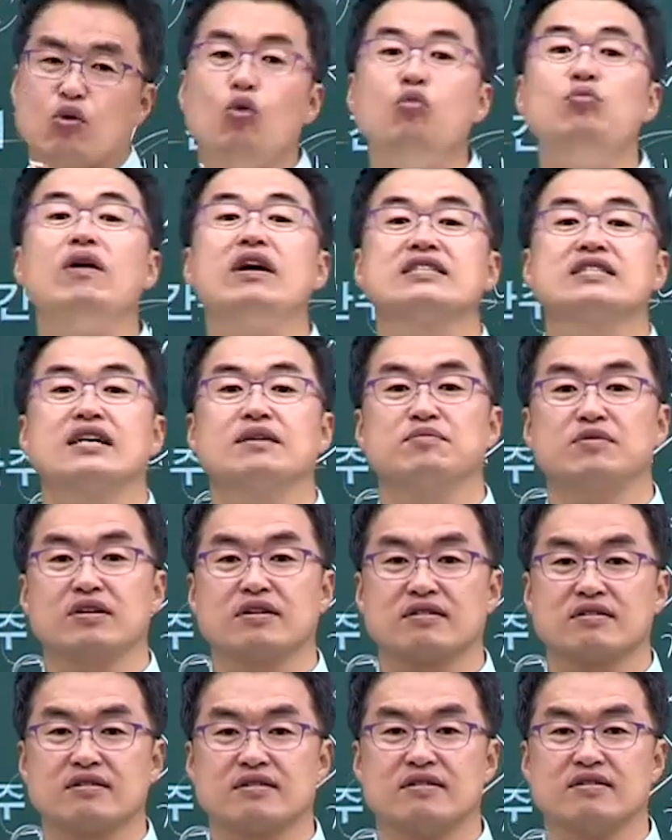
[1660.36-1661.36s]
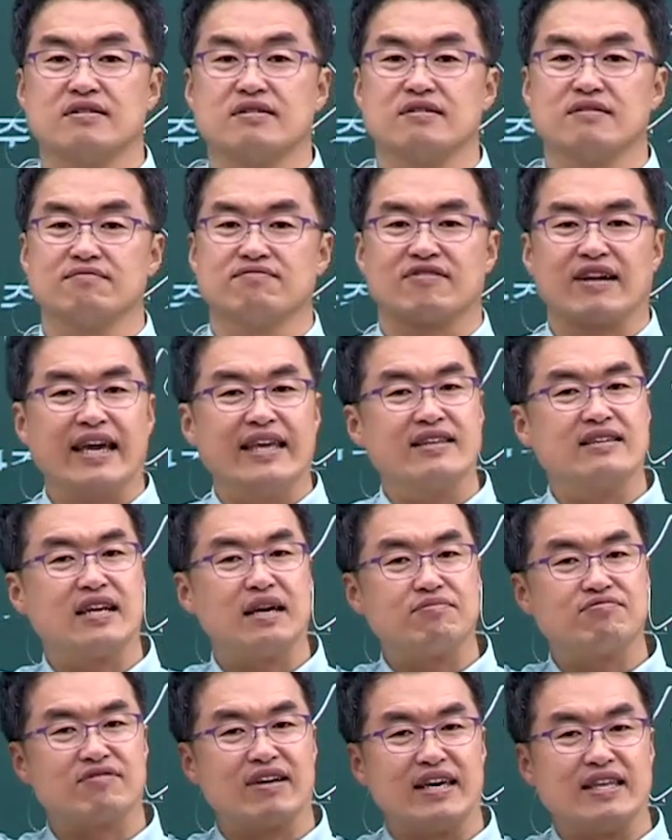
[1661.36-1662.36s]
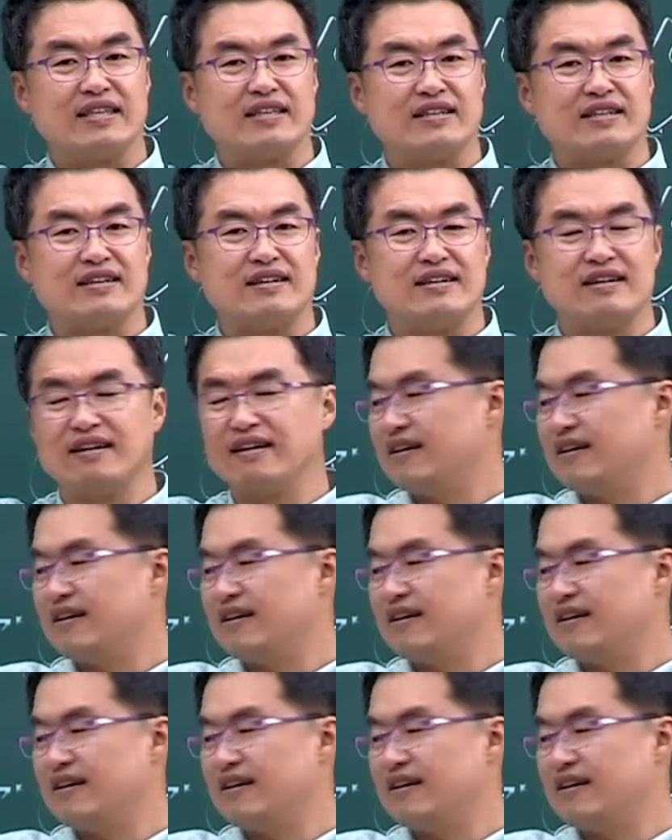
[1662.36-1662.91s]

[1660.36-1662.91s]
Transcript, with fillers: 공부한 사람들이거든. 브레인들이야, 브레인들.